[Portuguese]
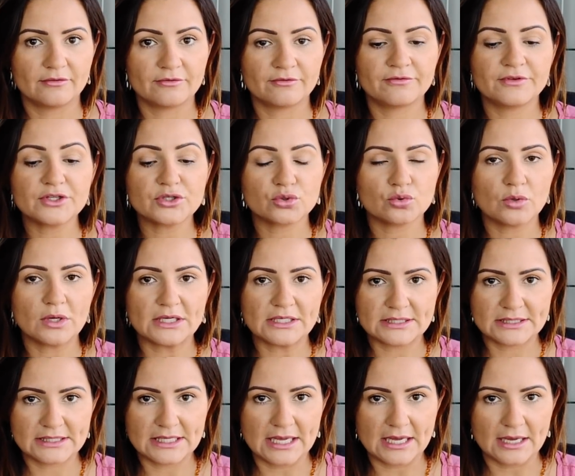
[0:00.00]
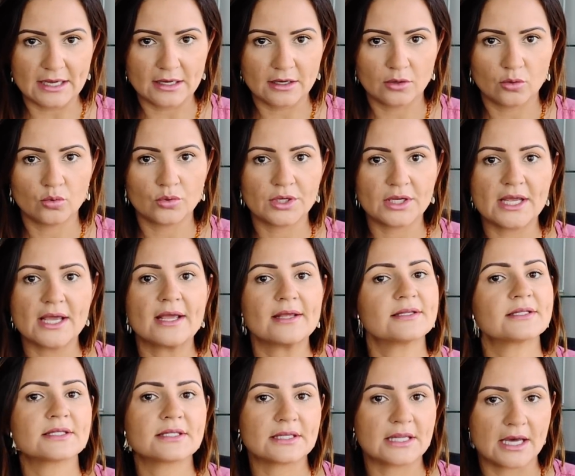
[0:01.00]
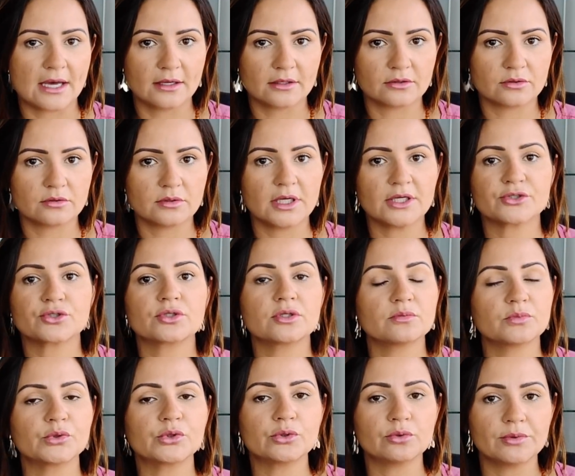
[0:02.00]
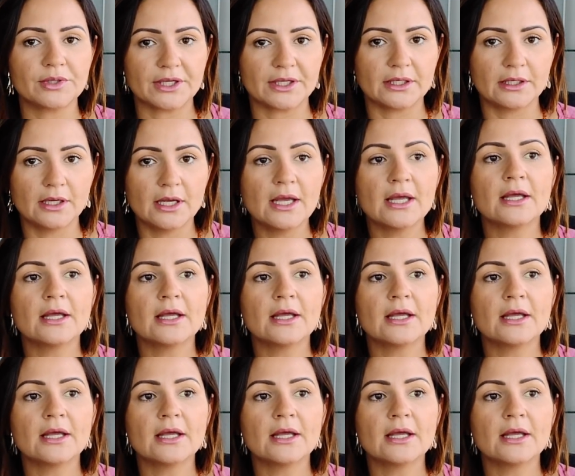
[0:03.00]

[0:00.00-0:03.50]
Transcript: Visualizar o que é ensinado ajuda muito ele.